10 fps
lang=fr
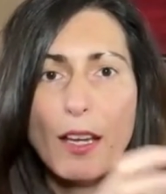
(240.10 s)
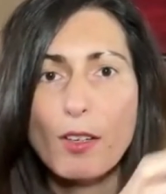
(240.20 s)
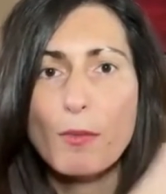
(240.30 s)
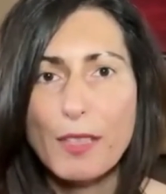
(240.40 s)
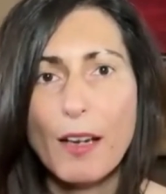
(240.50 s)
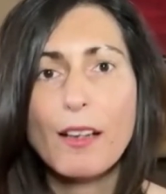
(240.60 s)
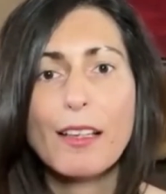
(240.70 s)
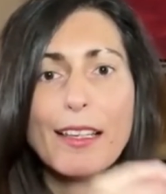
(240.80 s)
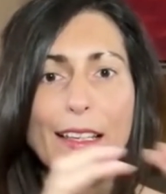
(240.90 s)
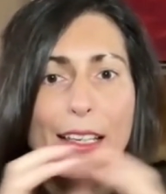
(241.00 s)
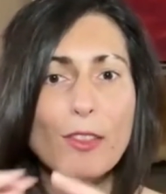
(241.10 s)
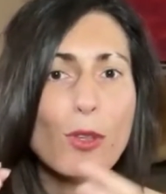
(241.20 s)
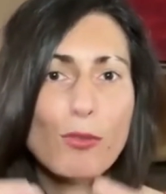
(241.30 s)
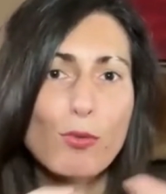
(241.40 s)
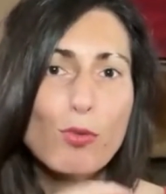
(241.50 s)
ça, comme ça, et elles
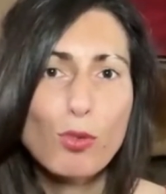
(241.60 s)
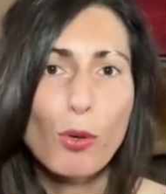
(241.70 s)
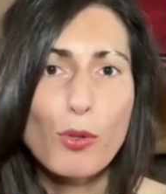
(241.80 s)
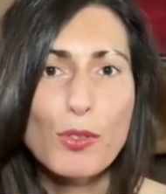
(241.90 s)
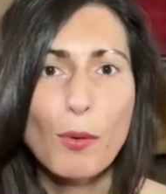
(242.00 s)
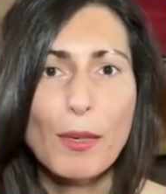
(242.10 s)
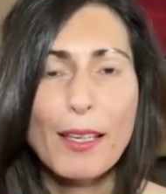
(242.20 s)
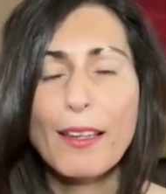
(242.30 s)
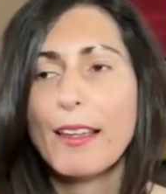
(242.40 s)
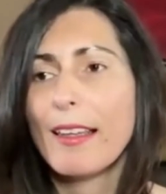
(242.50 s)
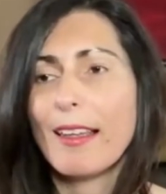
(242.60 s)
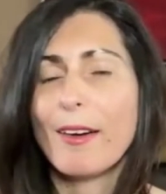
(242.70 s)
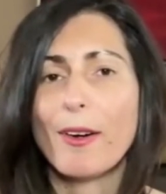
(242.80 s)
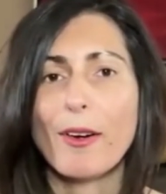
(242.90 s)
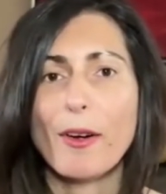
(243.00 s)
doivent toutes se ressembler.
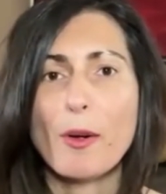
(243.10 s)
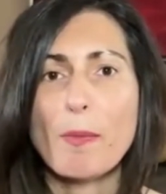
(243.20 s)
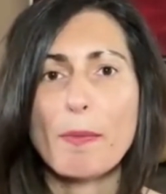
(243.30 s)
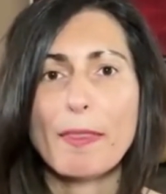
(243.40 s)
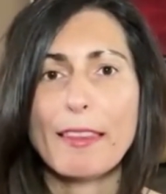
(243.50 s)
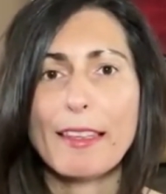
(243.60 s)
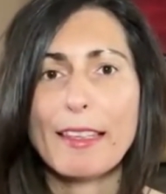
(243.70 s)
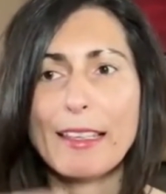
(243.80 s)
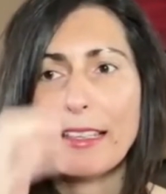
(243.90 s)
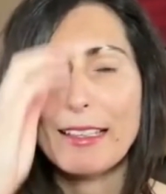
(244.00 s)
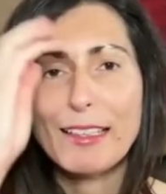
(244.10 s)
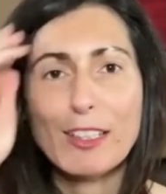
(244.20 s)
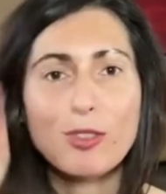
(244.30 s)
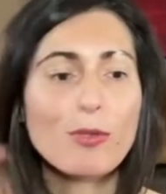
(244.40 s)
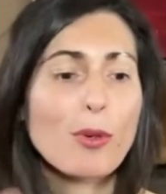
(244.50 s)
Euh,
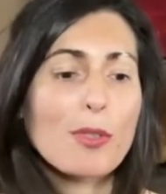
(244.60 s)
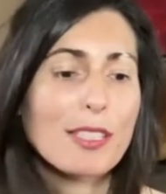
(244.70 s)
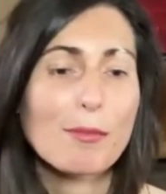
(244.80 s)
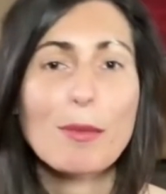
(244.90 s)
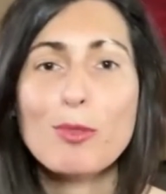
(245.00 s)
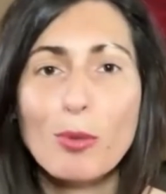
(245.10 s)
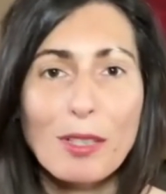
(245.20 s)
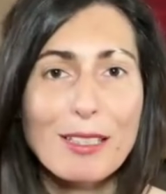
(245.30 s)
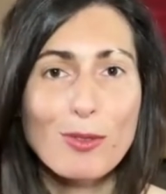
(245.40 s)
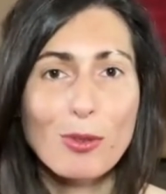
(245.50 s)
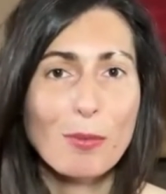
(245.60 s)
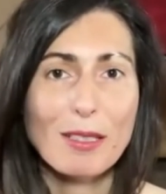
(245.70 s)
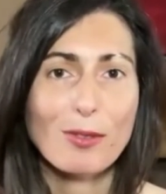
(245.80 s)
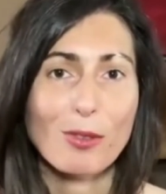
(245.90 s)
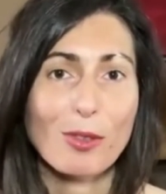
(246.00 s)
et, je le vois aussi même sur les œufs,
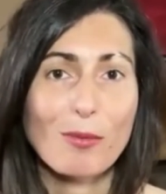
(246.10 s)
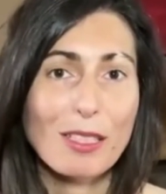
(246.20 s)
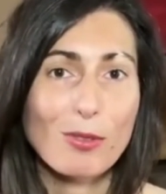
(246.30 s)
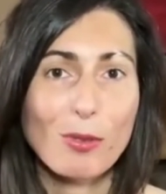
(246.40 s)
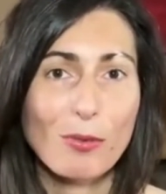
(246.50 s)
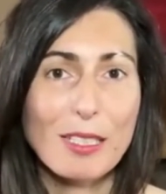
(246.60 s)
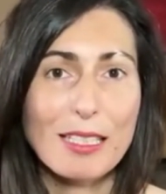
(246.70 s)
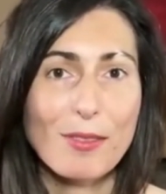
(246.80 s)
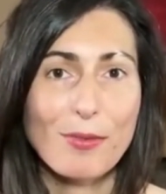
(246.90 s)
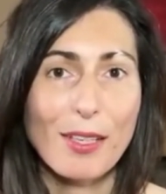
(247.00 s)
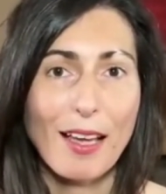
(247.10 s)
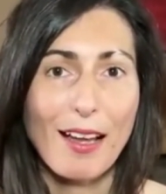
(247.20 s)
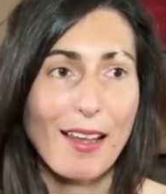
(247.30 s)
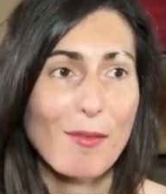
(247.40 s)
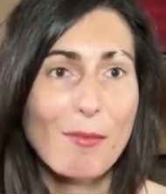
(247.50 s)
parce que comme les œufs, en fait, c'est fait
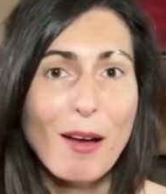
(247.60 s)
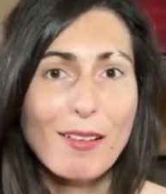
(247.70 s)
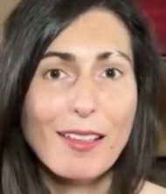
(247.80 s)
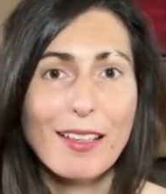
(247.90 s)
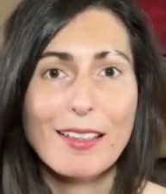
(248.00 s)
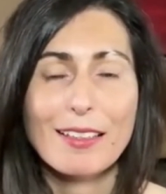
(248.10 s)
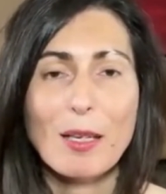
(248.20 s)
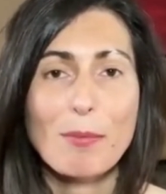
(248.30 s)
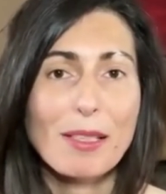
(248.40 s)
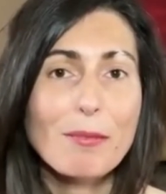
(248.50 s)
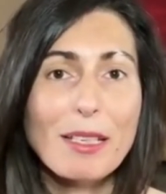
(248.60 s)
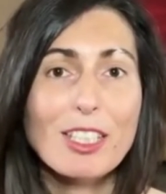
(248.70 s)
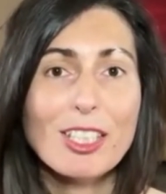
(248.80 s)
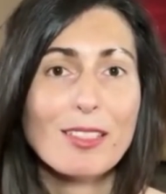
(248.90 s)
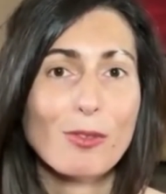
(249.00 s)
à la main, il n'y a pas de
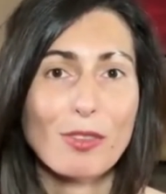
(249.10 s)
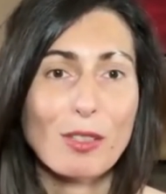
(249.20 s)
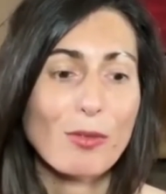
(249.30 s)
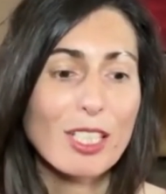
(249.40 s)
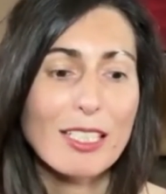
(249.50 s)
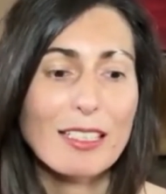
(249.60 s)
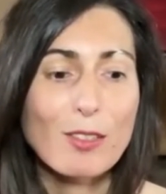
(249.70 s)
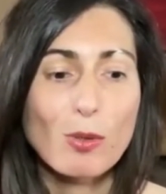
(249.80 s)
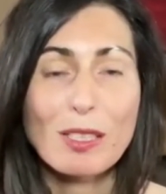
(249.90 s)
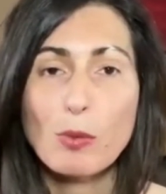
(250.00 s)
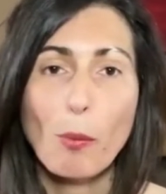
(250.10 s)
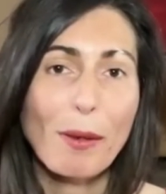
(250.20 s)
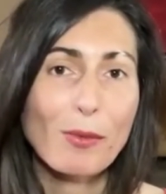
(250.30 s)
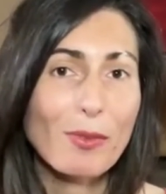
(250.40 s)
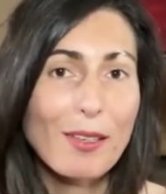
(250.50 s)
machine. Donc des fois, j'ai des œufs qui sont
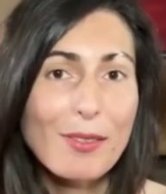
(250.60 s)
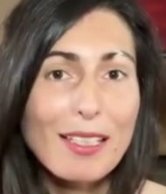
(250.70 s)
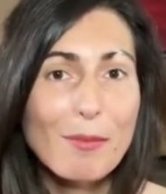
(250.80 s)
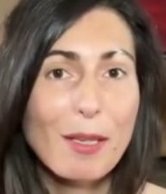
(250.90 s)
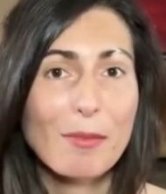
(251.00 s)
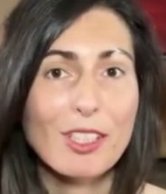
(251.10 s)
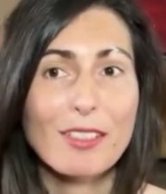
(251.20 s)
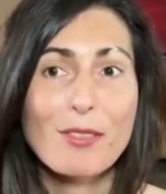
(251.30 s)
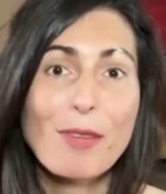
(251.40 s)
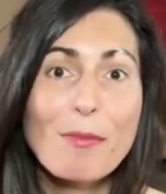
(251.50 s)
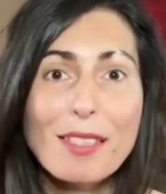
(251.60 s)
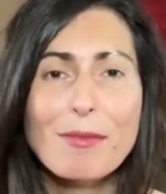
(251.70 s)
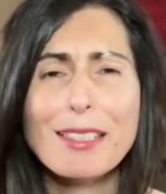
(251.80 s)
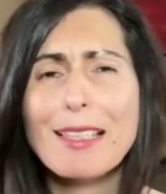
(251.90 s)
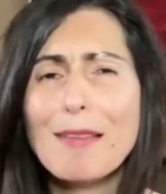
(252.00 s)
pas tout à fait les mêmes. Et j'ai des femmes
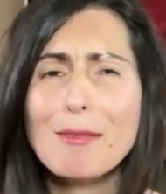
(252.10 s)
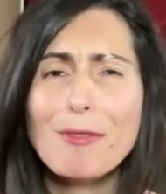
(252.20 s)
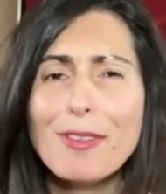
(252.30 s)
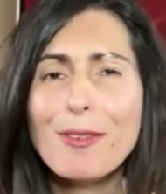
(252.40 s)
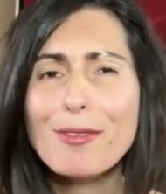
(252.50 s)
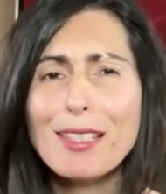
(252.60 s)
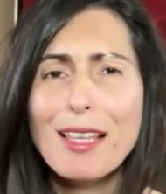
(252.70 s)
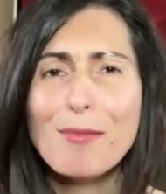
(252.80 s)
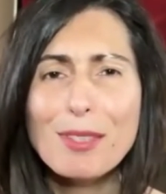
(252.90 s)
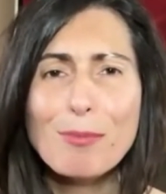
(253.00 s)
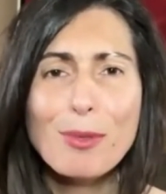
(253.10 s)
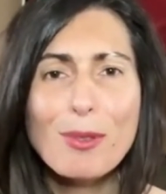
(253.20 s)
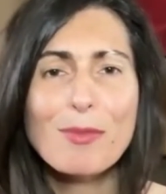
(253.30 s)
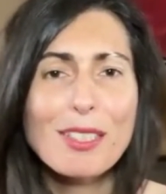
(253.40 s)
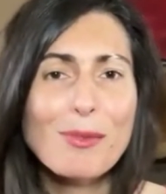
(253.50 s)
qui me disent Ah, mais mon œuf, il est un petit peu
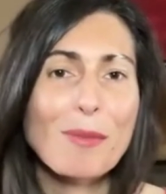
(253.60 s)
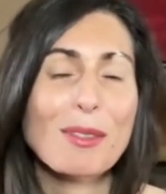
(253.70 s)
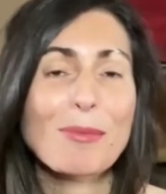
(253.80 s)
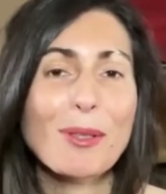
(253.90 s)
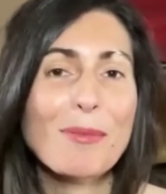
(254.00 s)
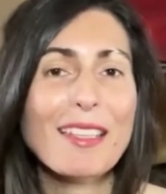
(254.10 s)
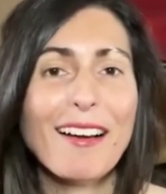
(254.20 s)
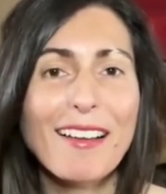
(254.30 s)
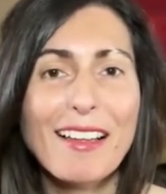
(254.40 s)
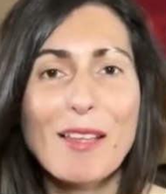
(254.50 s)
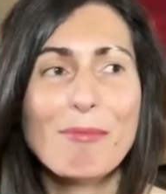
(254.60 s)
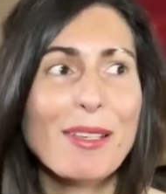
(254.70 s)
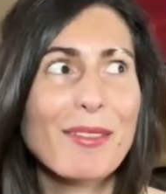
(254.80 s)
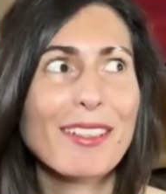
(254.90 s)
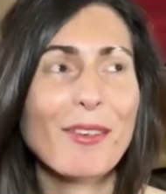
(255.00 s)
comme ci ou un petit peu comme ça.
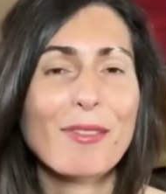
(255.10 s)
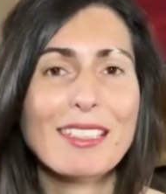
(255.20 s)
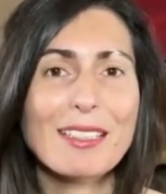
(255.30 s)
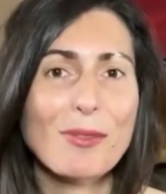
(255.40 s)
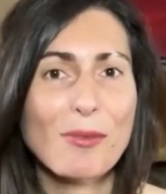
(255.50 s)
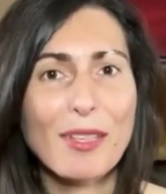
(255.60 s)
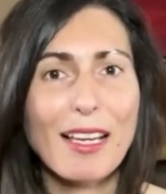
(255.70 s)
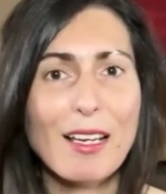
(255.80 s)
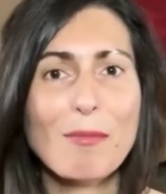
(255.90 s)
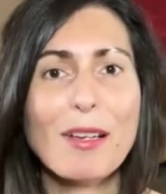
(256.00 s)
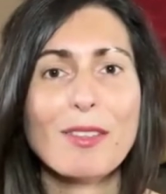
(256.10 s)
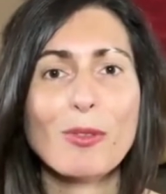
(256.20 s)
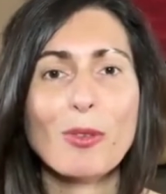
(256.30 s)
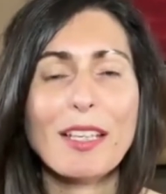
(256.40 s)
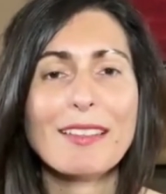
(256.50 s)
Mais ben oui, en fait, ils sont faits à la main.
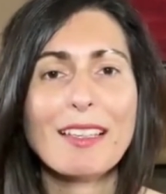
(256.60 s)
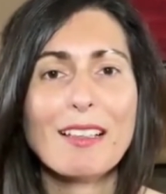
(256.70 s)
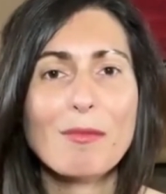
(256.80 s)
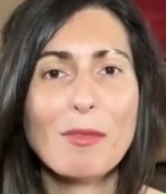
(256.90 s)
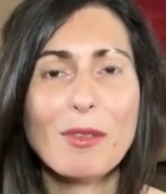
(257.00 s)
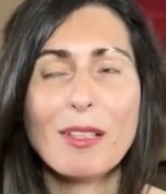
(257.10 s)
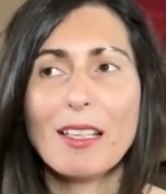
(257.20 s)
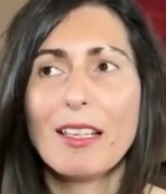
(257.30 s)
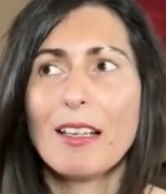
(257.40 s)
Donc on a tellement.